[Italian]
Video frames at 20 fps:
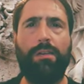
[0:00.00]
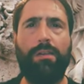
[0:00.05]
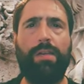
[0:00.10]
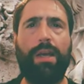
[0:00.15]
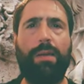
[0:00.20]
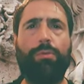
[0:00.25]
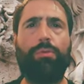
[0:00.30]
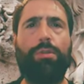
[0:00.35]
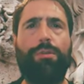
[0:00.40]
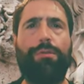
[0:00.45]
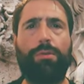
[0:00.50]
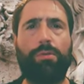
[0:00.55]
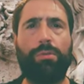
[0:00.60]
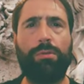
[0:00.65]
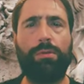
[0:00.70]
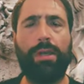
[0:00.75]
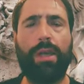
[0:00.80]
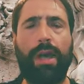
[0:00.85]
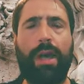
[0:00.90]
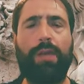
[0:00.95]
Siamo di
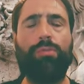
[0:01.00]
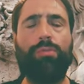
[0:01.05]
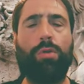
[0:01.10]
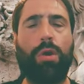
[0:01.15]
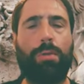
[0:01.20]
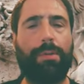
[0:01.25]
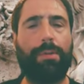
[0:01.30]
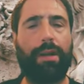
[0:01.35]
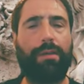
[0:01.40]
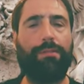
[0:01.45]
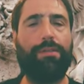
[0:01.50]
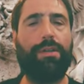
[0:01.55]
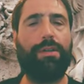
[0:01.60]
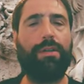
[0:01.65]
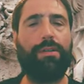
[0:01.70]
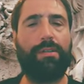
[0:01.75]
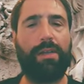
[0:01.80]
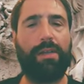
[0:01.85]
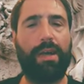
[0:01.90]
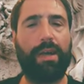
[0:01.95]
fronte ad un'opera
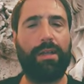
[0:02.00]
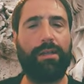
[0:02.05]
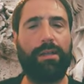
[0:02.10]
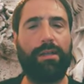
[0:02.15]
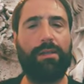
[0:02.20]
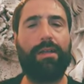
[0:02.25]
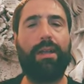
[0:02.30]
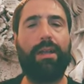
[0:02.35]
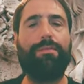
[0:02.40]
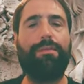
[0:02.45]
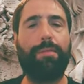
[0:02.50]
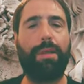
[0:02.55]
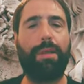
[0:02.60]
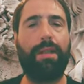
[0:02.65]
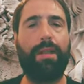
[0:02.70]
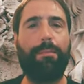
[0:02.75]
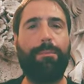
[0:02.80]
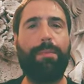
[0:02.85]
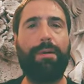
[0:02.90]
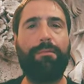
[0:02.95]
finanziata dalla
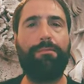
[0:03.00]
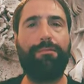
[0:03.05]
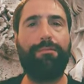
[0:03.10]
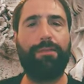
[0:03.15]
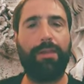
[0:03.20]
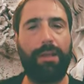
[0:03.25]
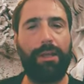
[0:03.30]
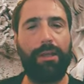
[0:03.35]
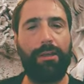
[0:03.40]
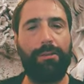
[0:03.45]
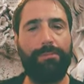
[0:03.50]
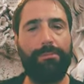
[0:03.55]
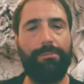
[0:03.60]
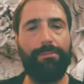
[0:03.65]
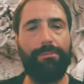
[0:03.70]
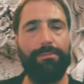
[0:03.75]
famiglia Panfili.